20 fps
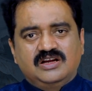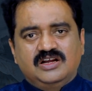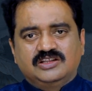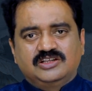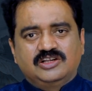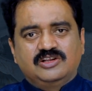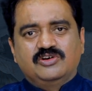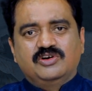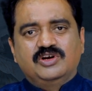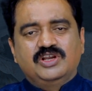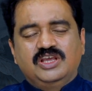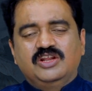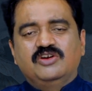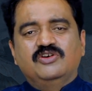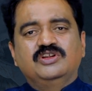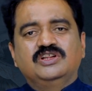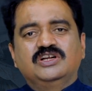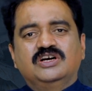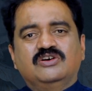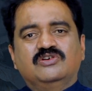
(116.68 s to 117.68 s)
గతంలో
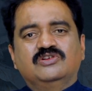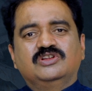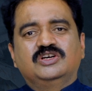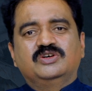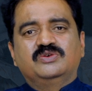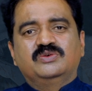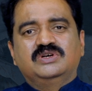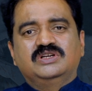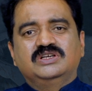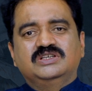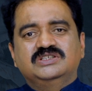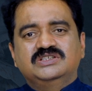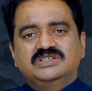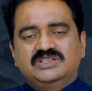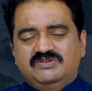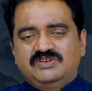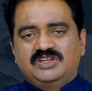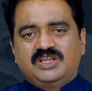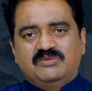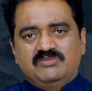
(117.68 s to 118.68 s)
హీరోయిన్గా ఉన్నటువంటి
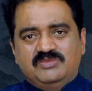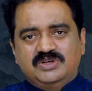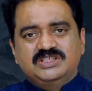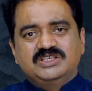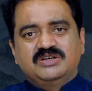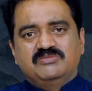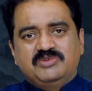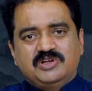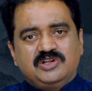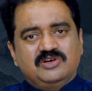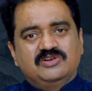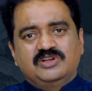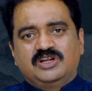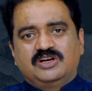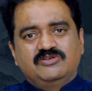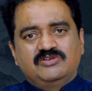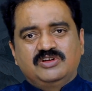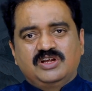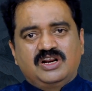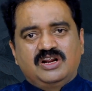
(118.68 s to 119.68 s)
జీవిత బీజేపీలో
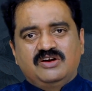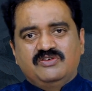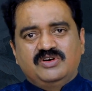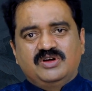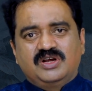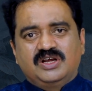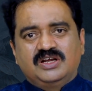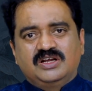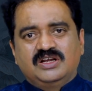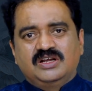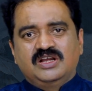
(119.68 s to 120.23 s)
ఉన్నట్టున్నారు ఆవిడ